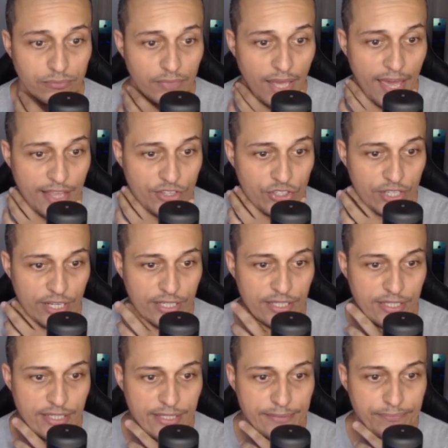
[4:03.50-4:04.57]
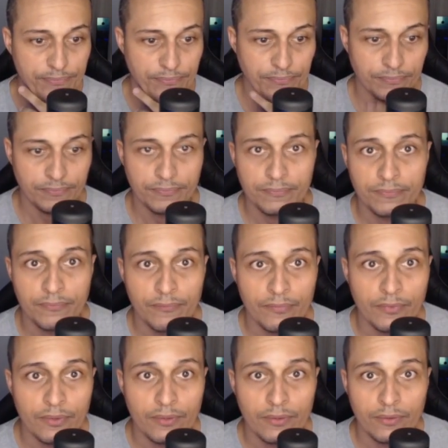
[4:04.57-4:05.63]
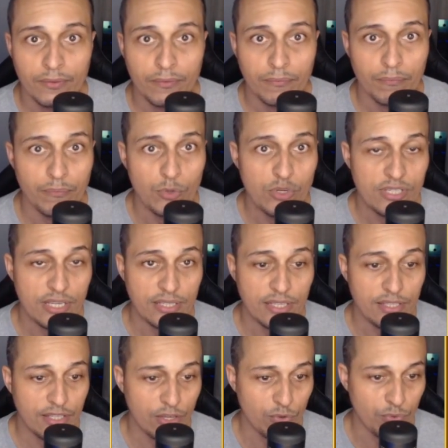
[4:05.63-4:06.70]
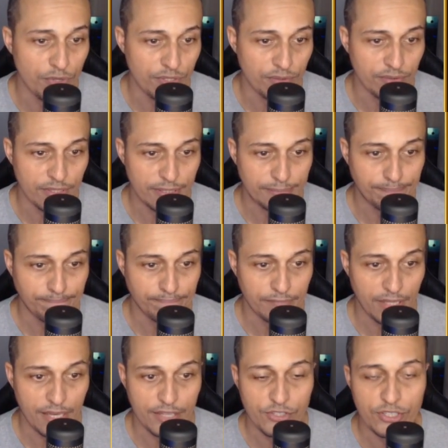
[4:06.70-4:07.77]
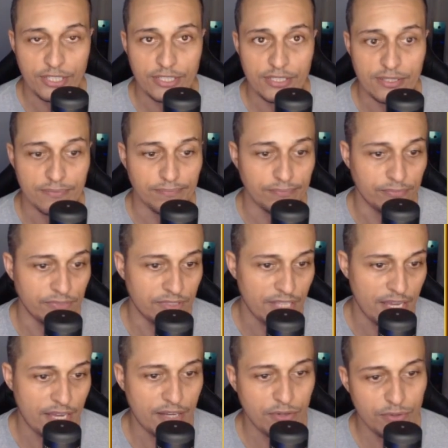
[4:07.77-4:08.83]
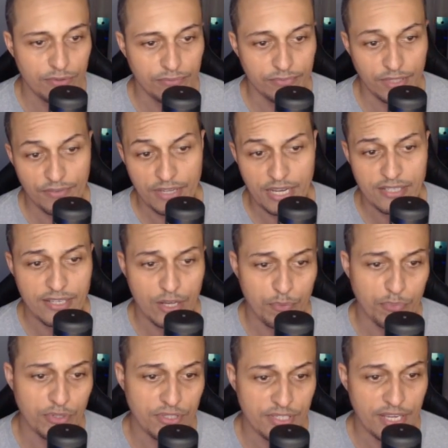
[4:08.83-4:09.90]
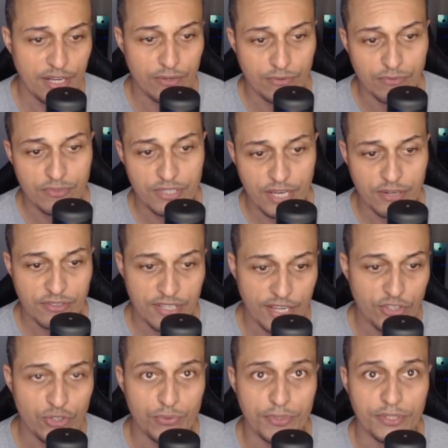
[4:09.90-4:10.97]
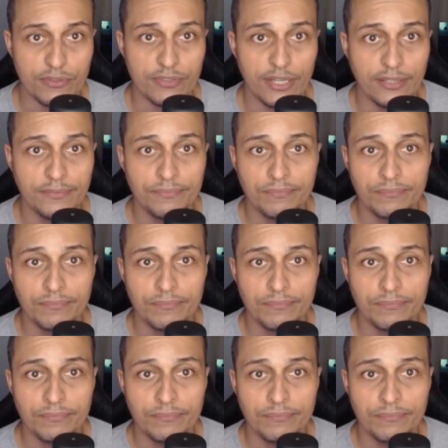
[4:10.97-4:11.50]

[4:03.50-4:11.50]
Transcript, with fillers: ETH ali, né? 1078, né? Et ali. 0, na verdade 0.01078, tá?